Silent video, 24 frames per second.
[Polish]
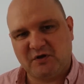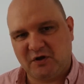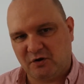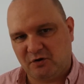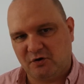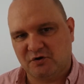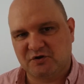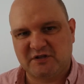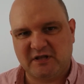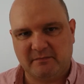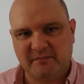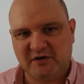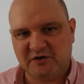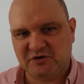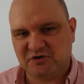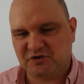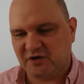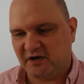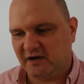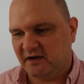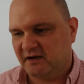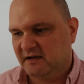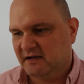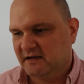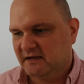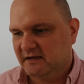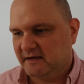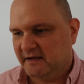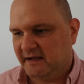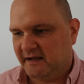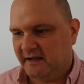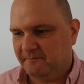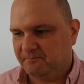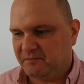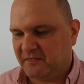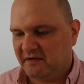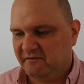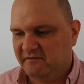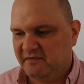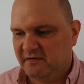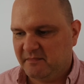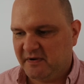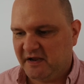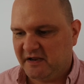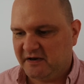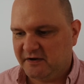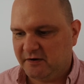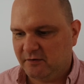kogoś tam jeszcze e,
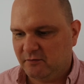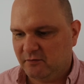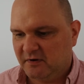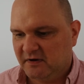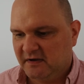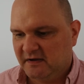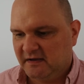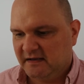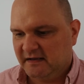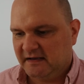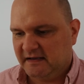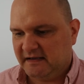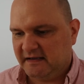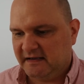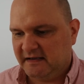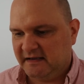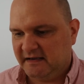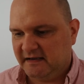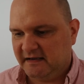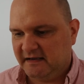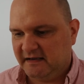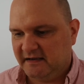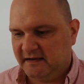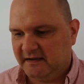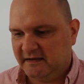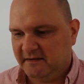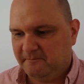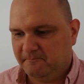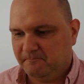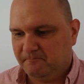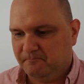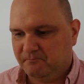wymienił i